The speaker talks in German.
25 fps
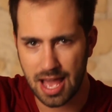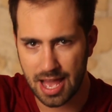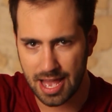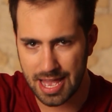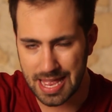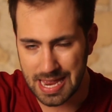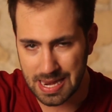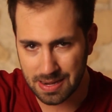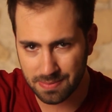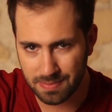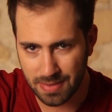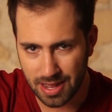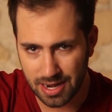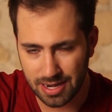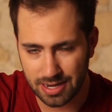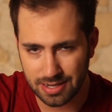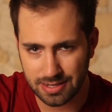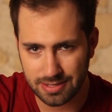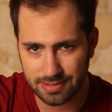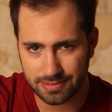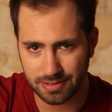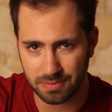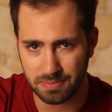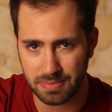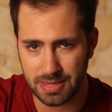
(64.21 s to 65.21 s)
einmal in
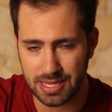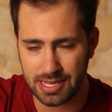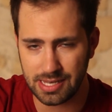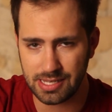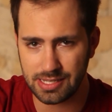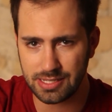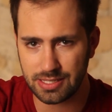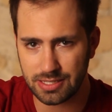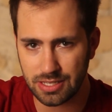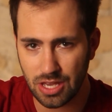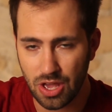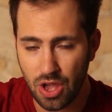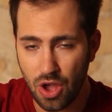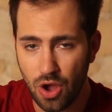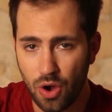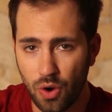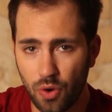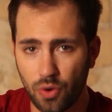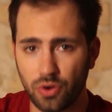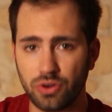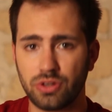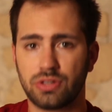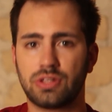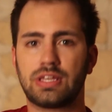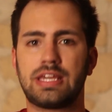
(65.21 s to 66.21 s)
diese Milch
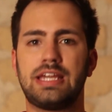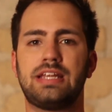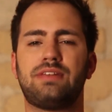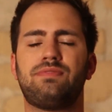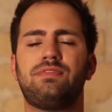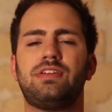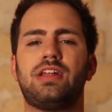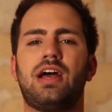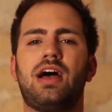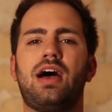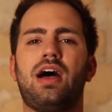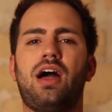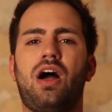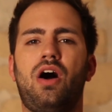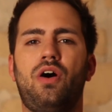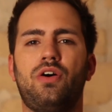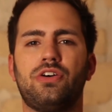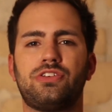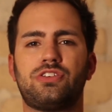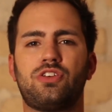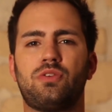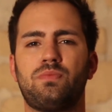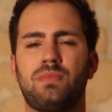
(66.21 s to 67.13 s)
und geht wieder heraus.